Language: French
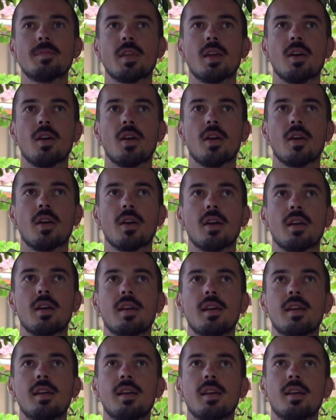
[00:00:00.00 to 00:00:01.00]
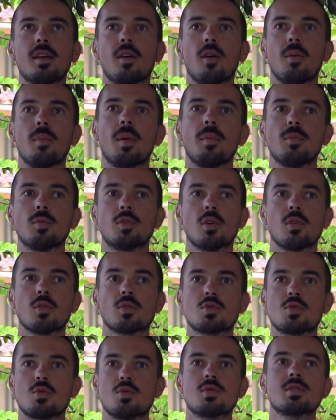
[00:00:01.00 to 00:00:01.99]
et en même temps,
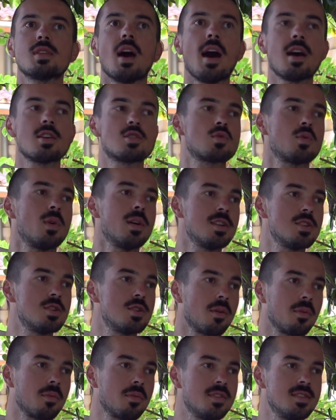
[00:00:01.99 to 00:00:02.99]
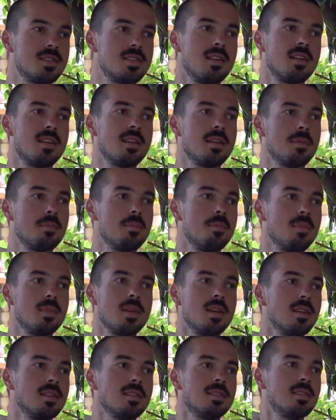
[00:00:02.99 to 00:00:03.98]
juste, ah chouette, j'ai envie d'y aller,
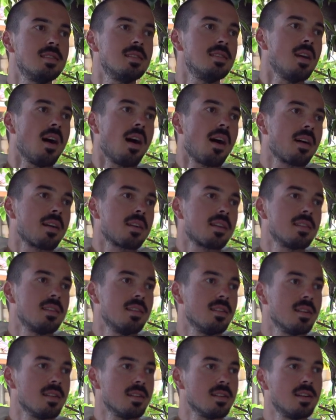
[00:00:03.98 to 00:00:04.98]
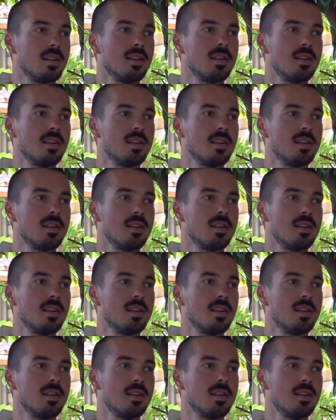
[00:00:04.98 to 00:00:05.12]
mais il n'y a rien.